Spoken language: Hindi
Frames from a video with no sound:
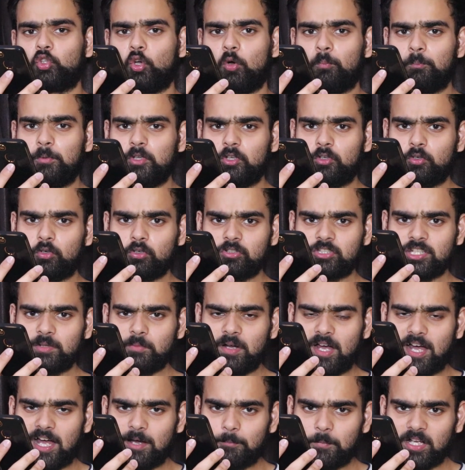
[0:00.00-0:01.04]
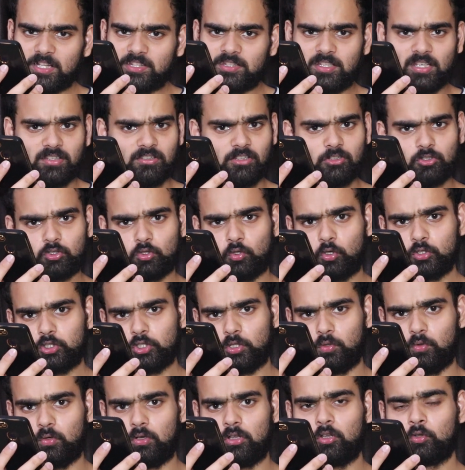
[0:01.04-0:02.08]
टॉपिक को जब आप अच्छे से सोच
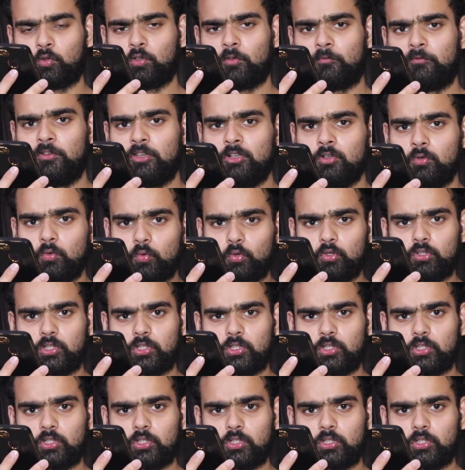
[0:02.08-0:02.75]
लो तो फिर